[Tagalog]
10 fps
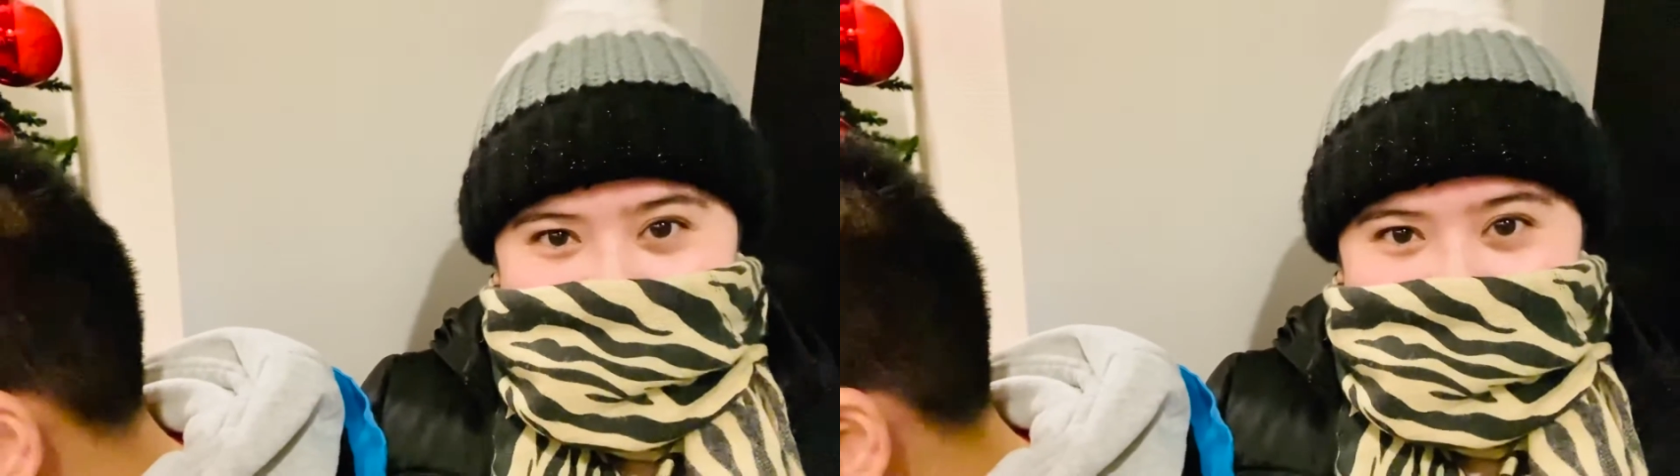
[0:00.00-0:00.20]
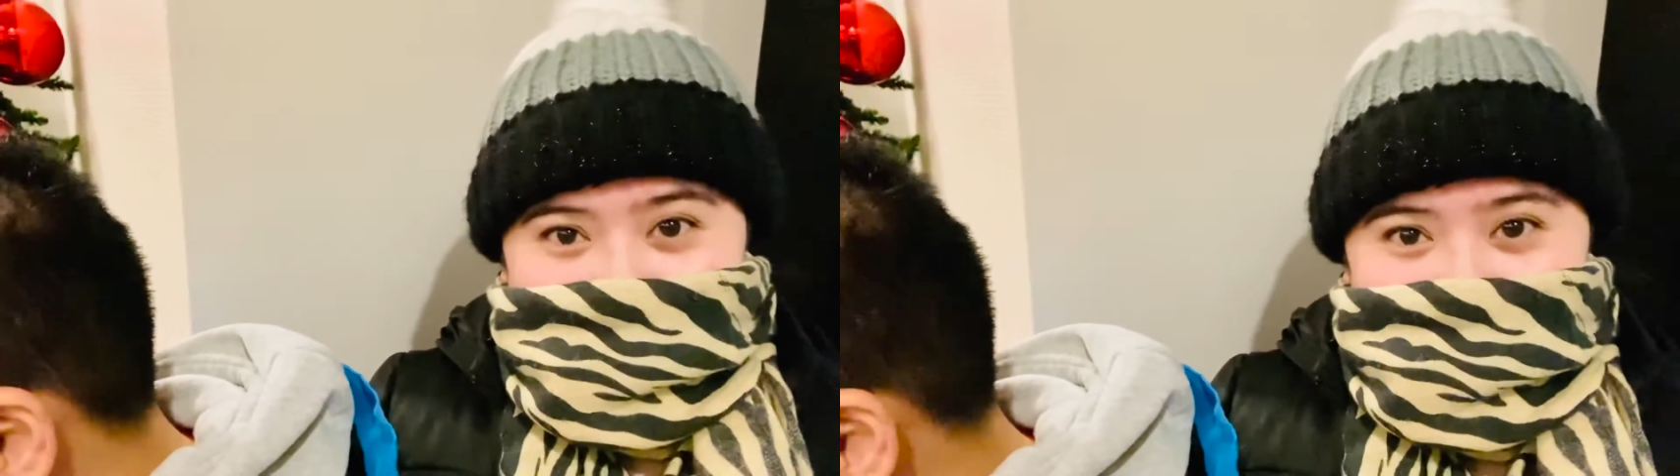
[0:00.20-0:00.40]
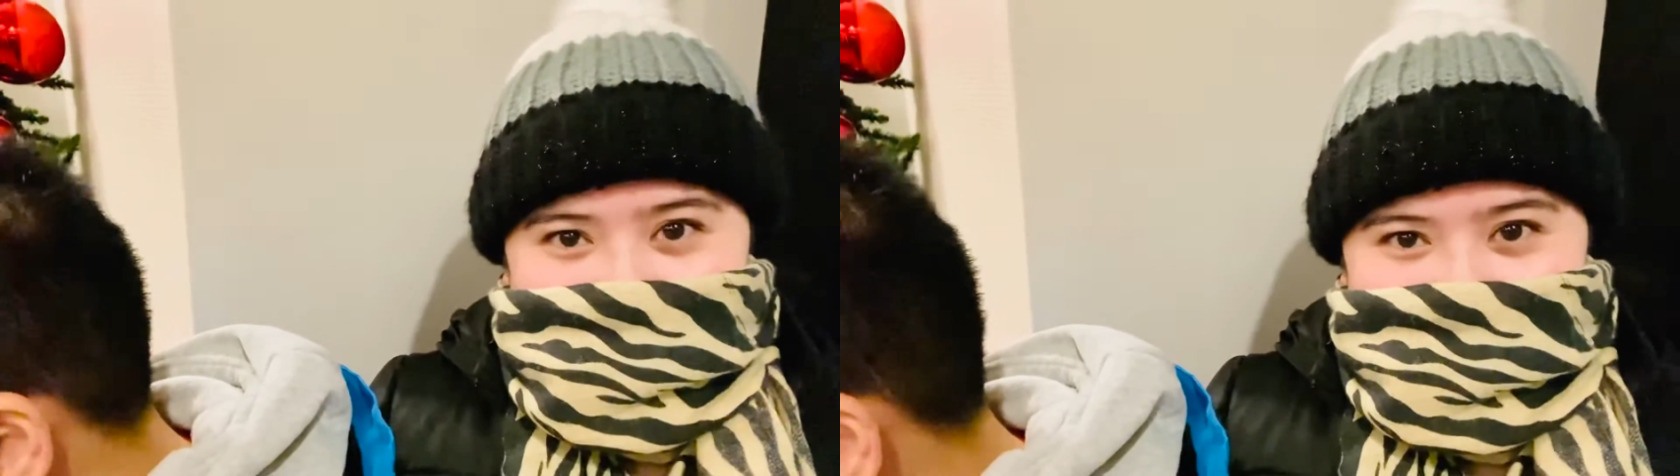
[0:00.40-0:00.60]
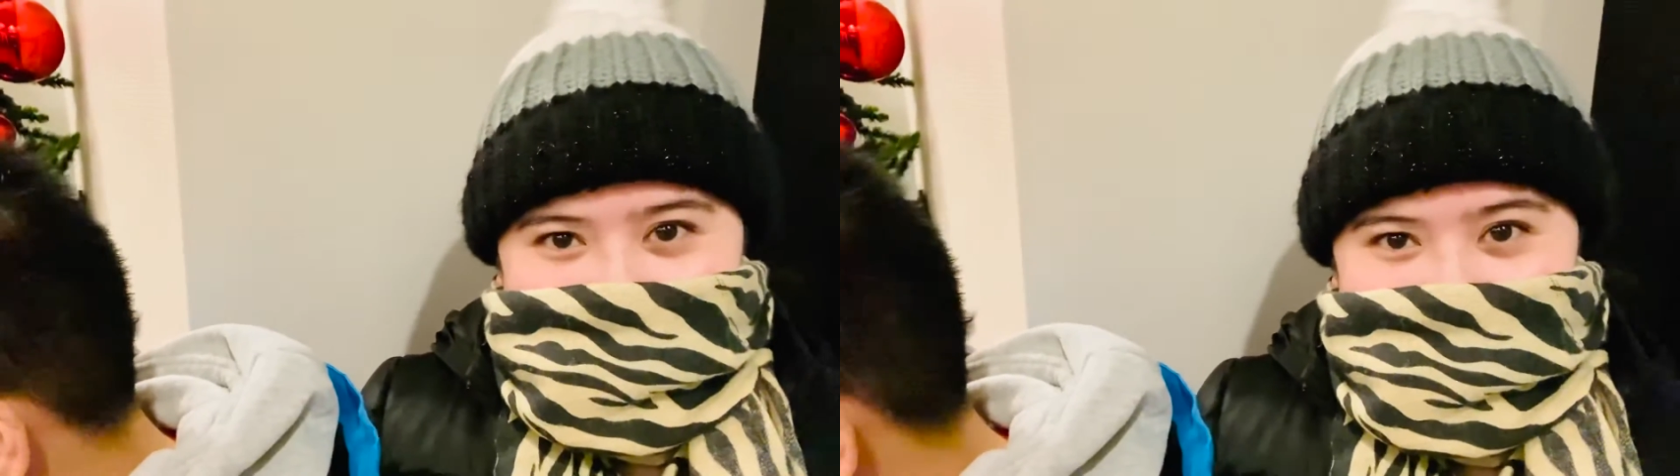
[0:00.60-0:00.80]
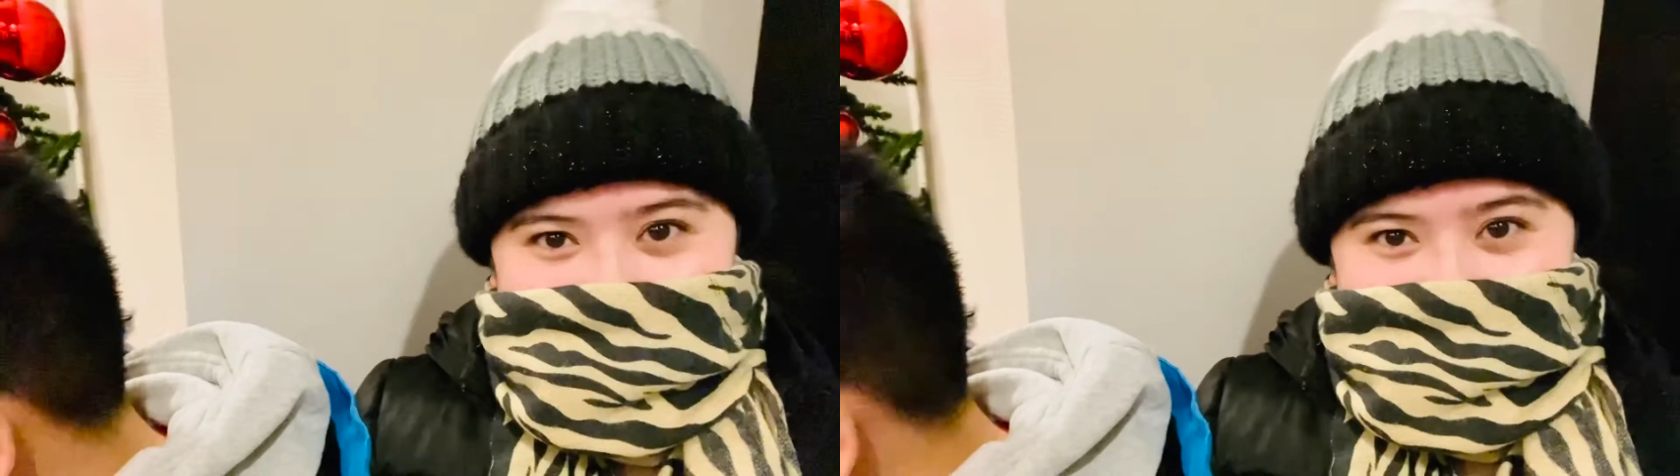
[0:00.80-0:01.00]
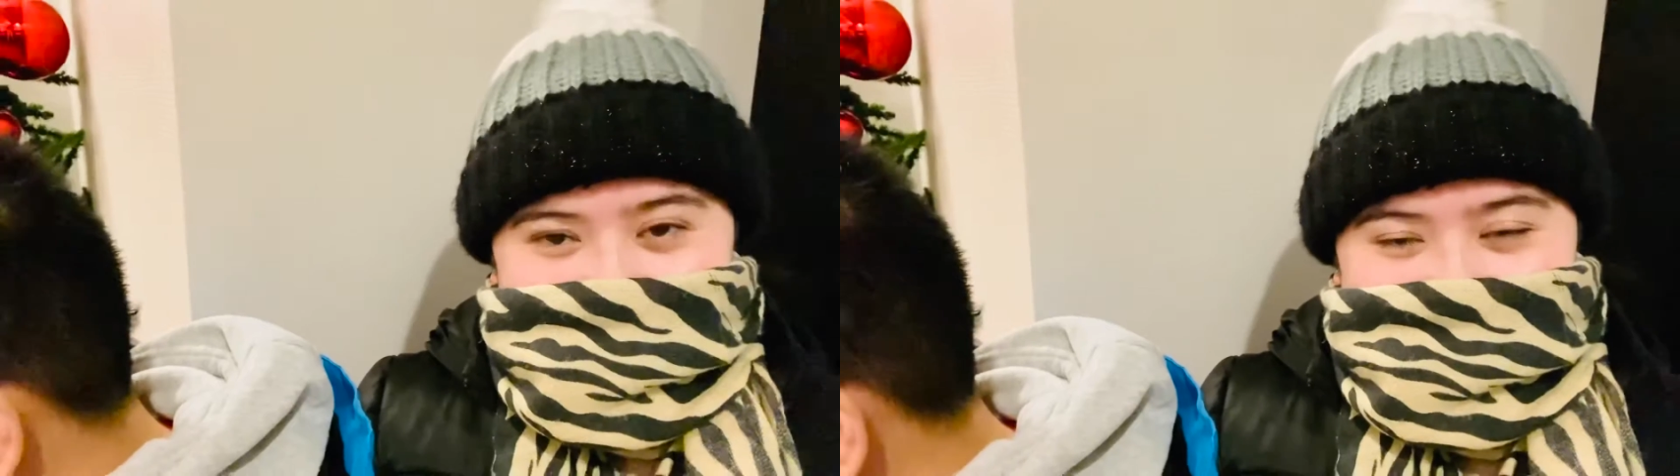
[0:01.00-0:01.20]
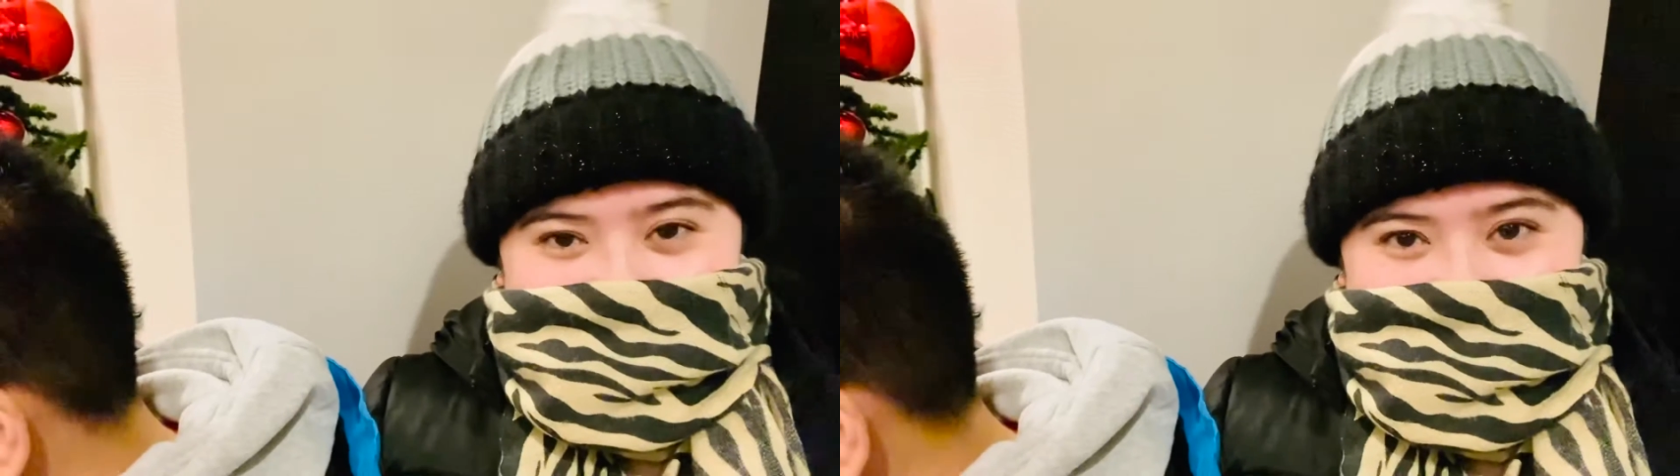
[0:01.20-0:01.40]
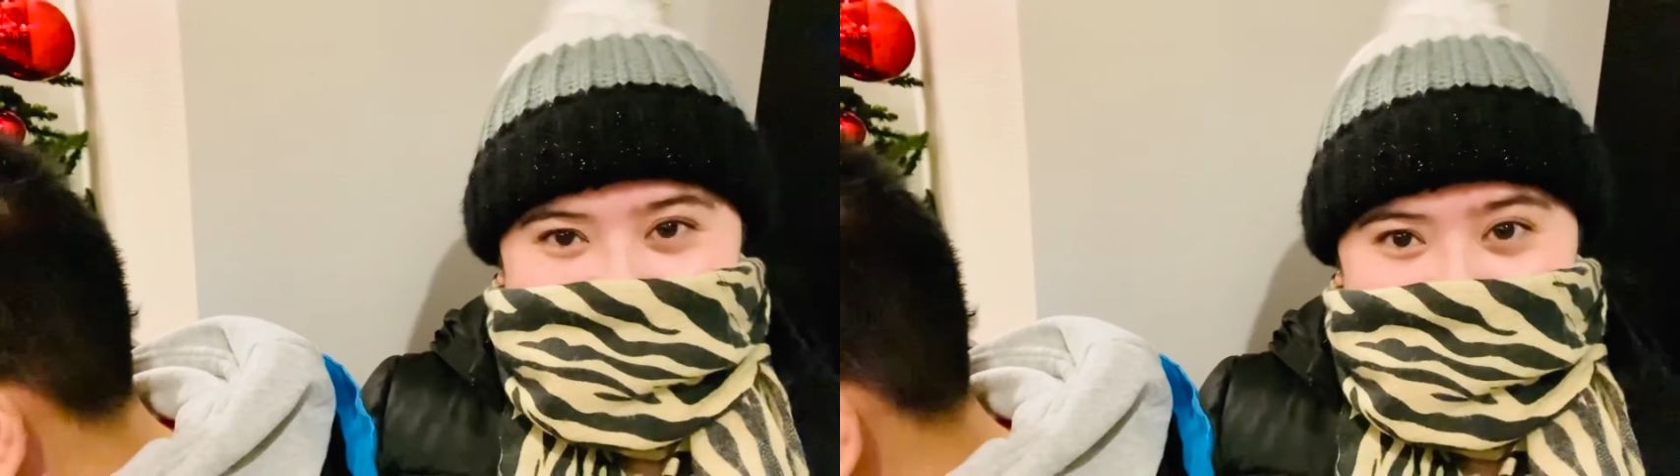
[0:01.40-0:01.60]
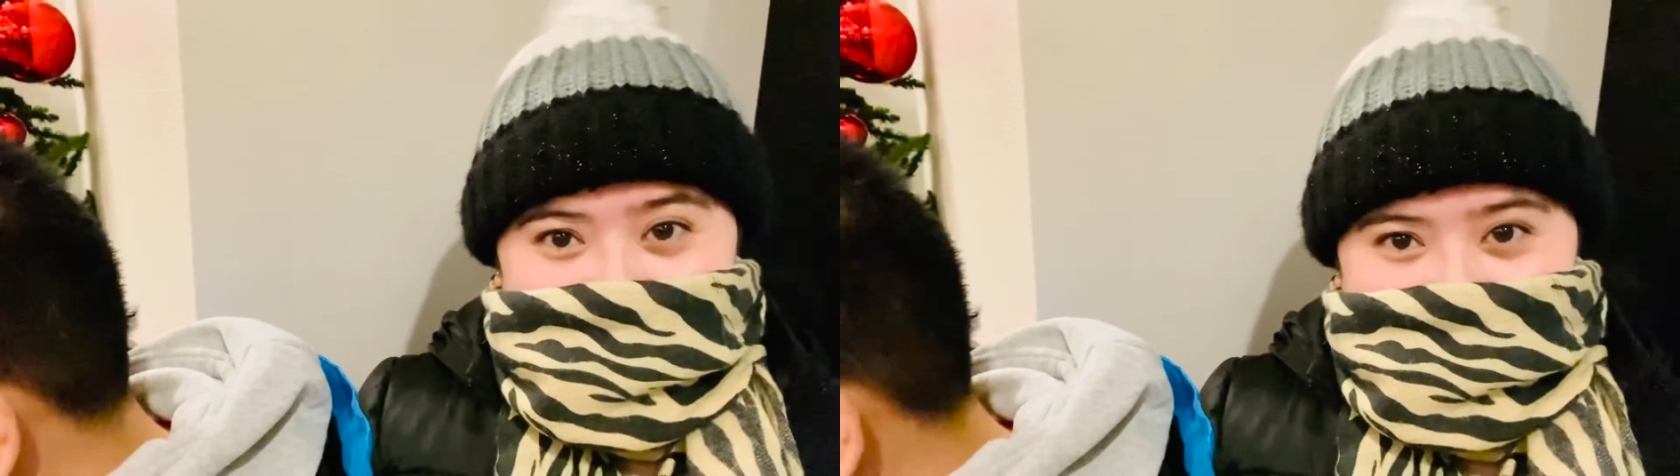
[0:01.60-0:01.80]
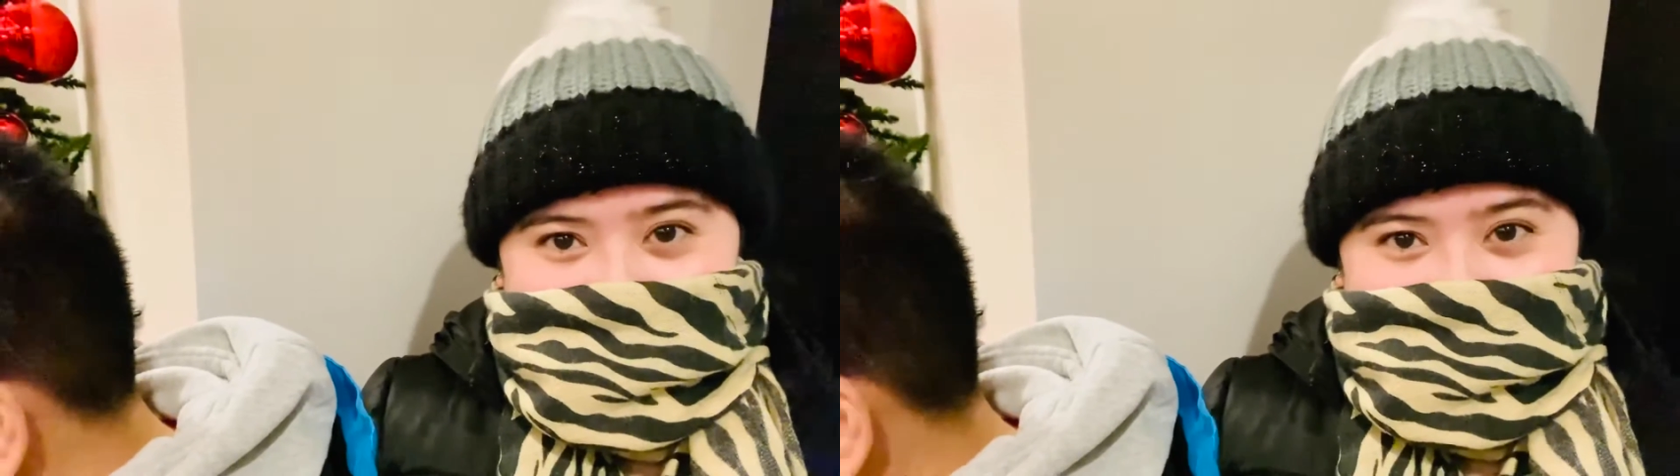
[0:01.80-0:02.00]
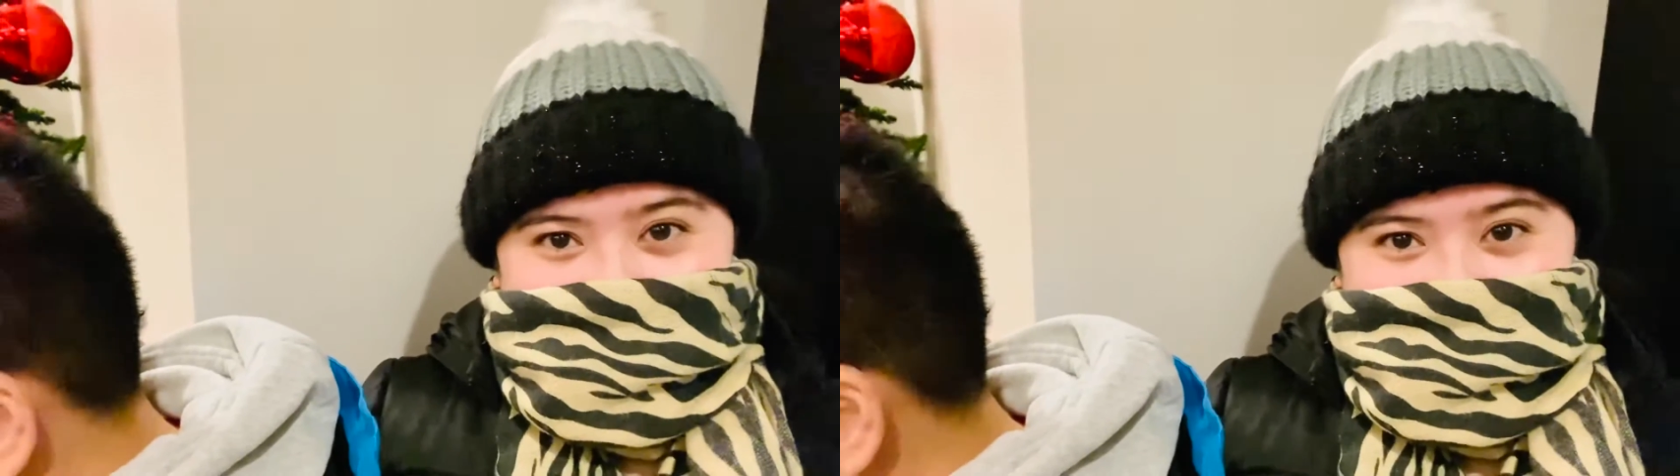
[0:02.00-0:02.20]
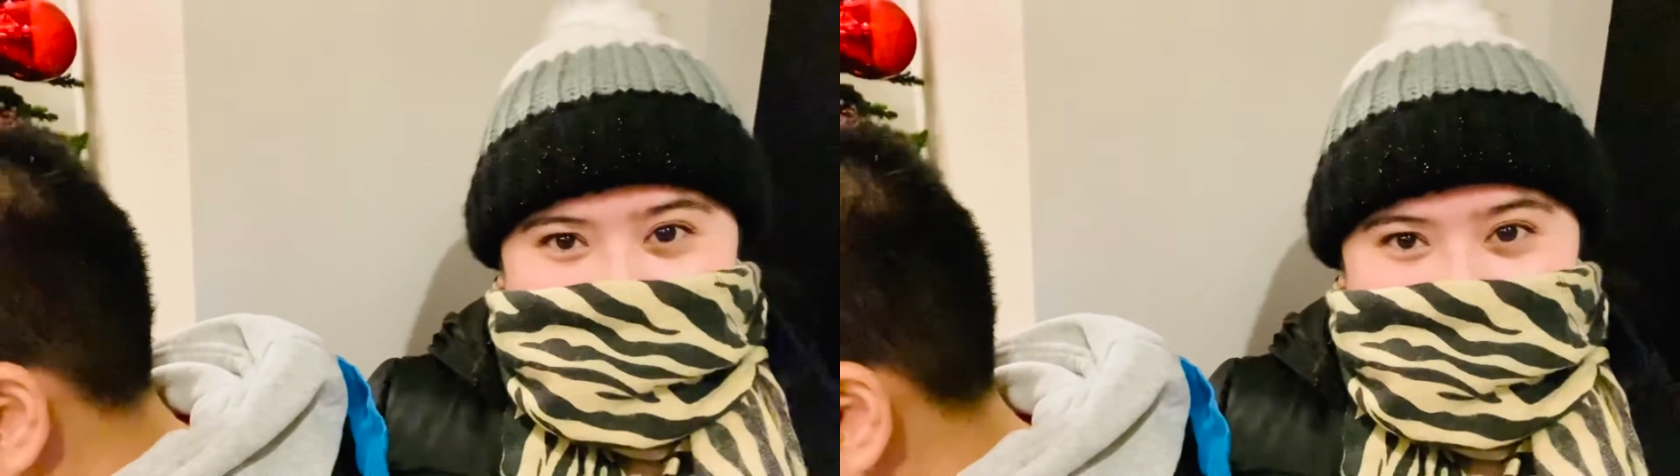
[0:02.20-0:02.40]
Kami rin. Sama namin kaya.